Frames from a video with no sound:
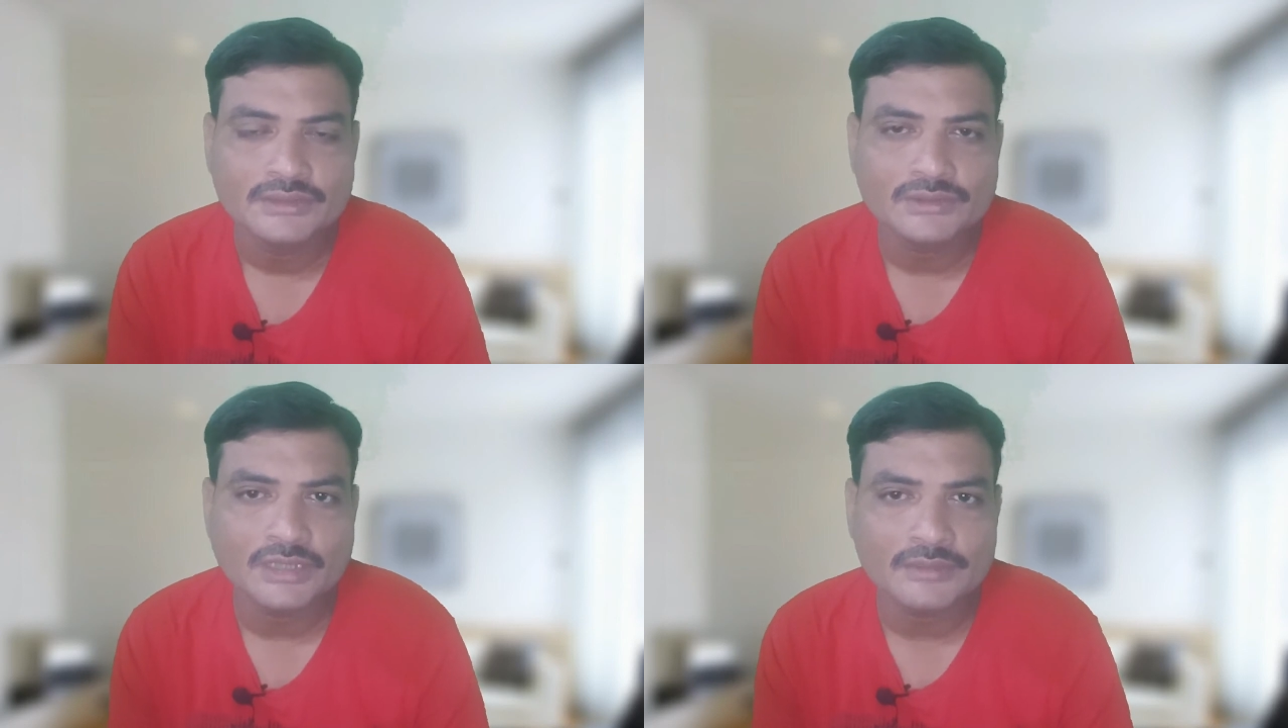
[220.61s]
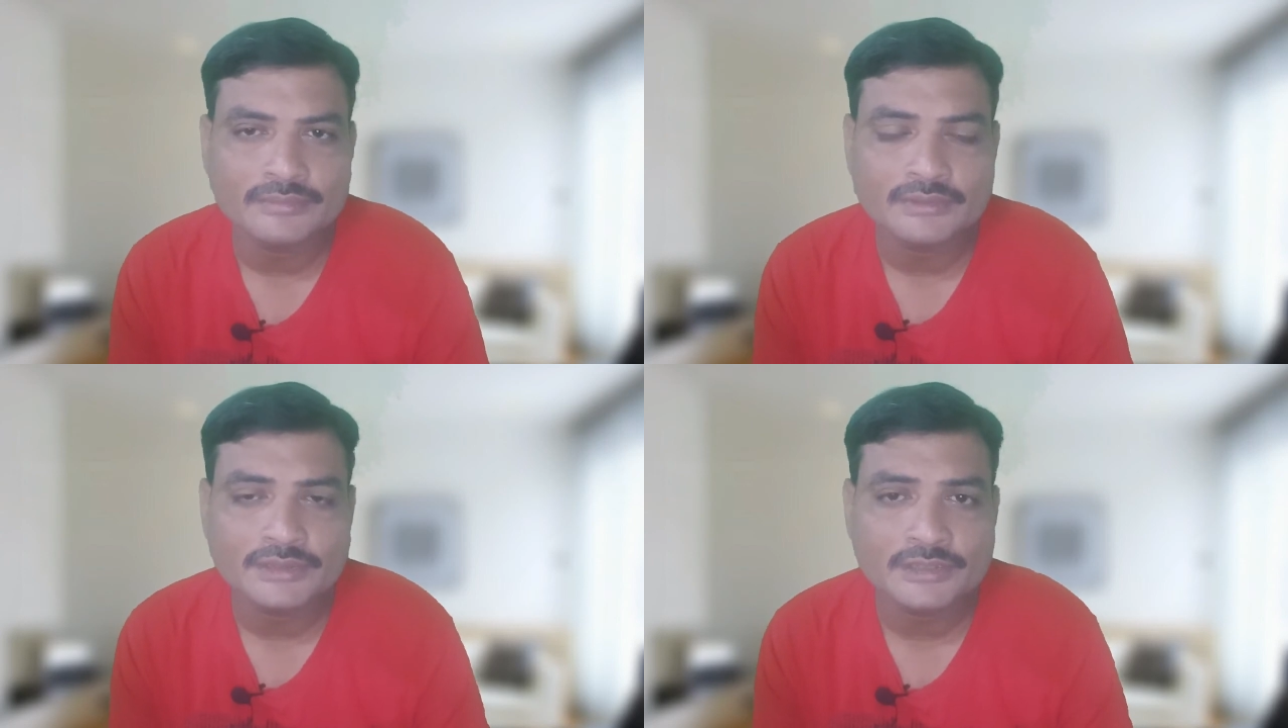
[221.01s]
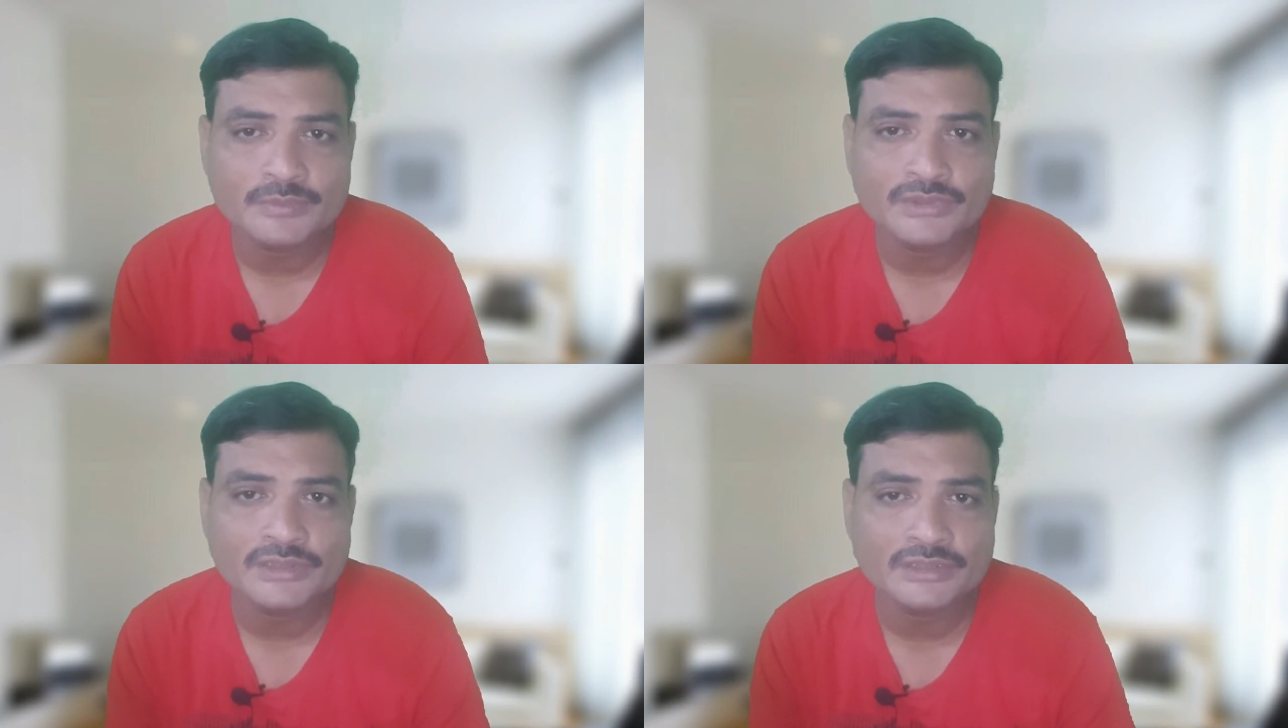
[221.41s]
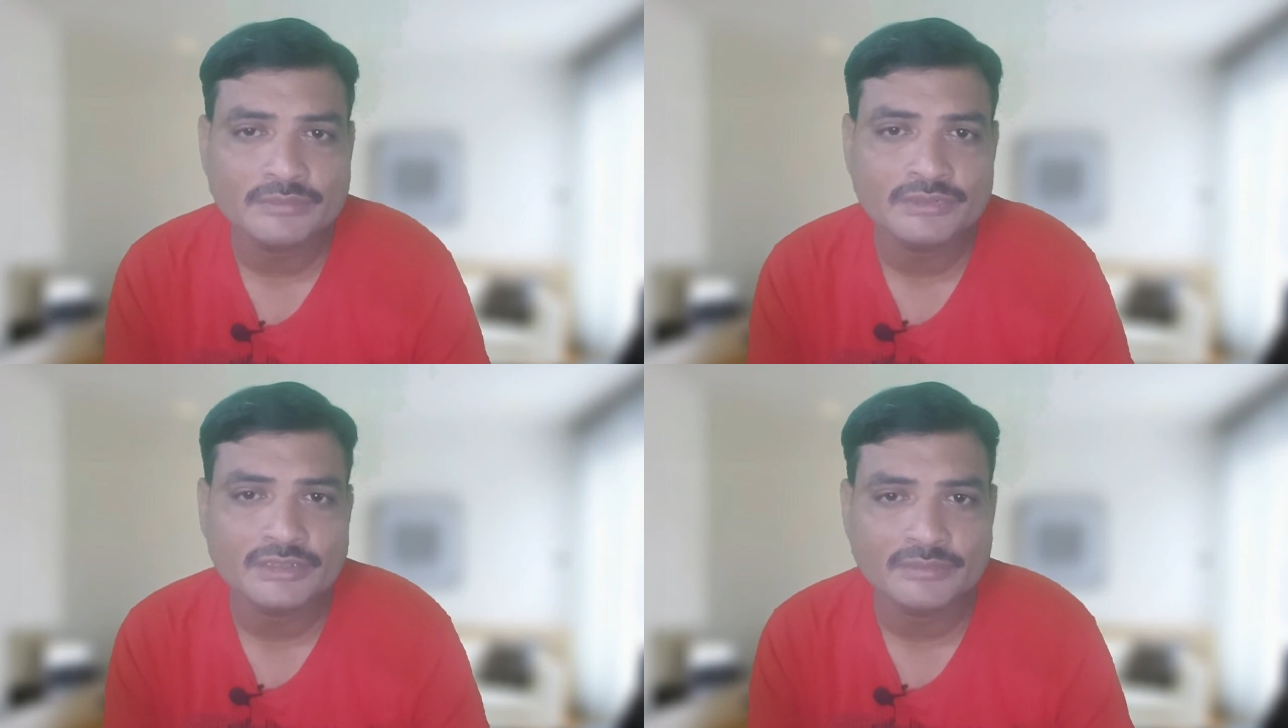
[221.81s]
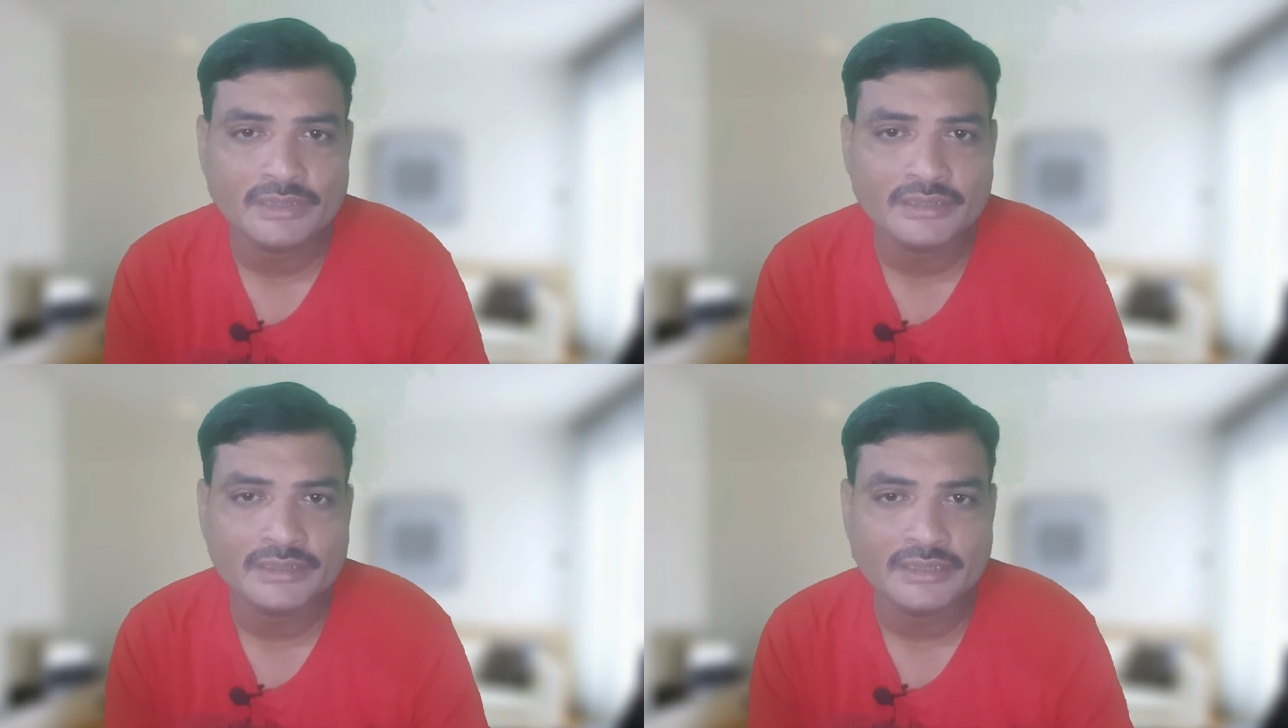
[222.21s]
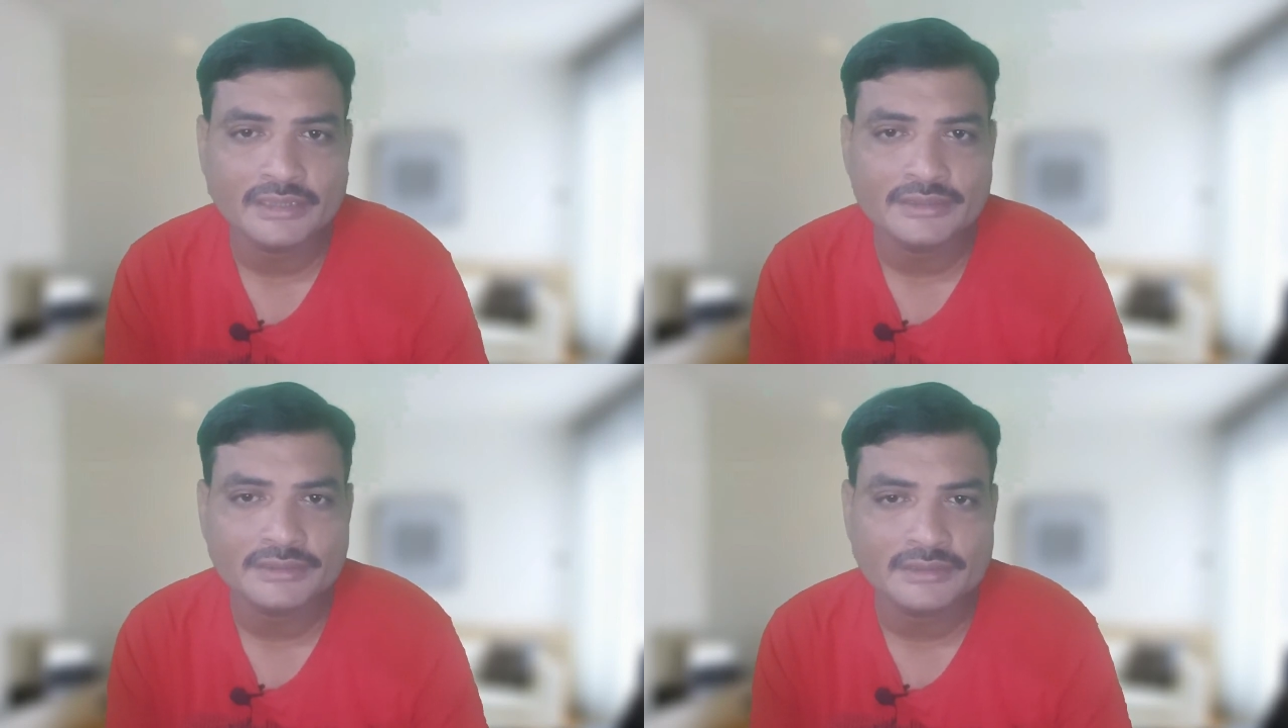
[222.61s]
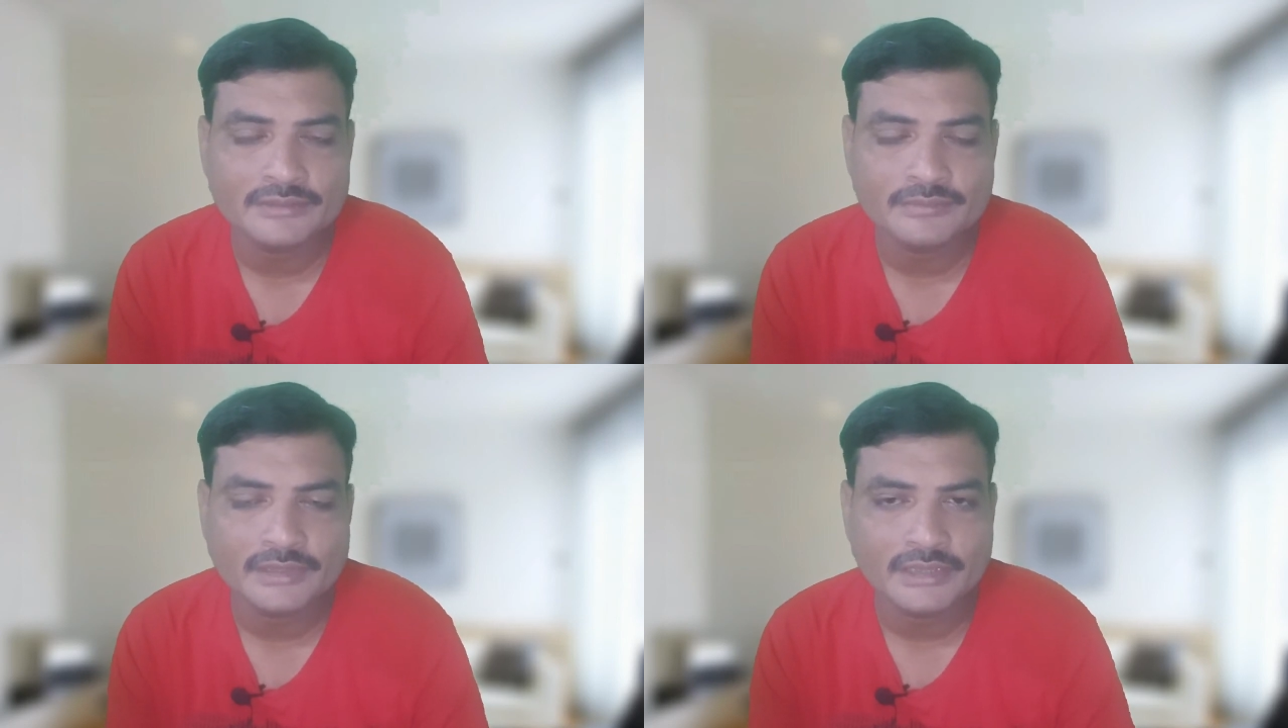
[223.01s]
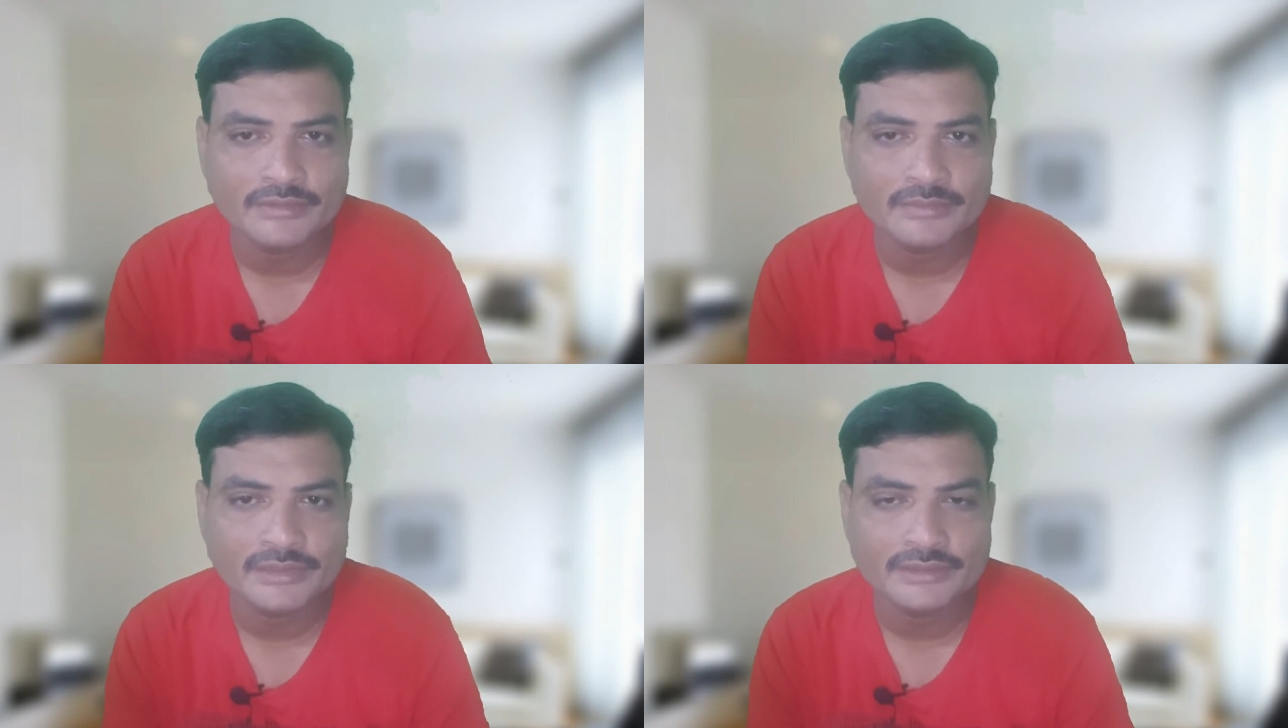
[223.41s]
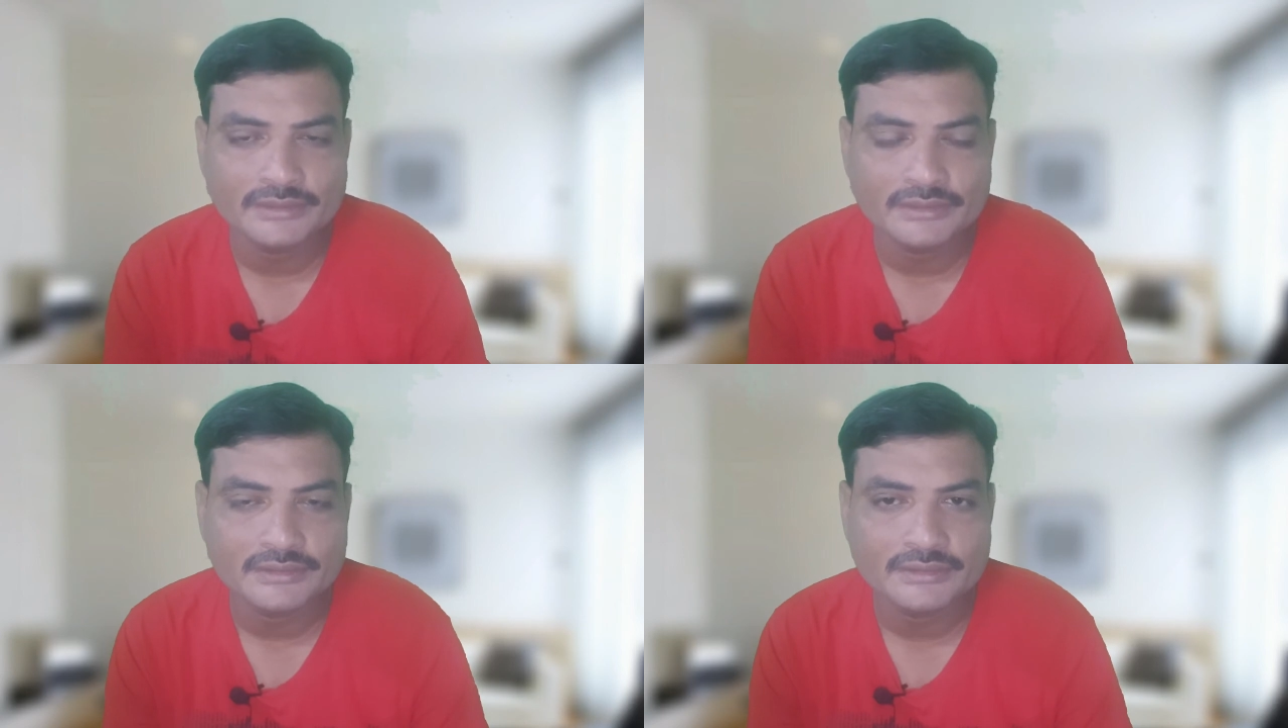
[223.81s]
तो आप किस पोटेंसी में इस्तेमाल कराएंगे चलिए इस बारे में बात कर लेते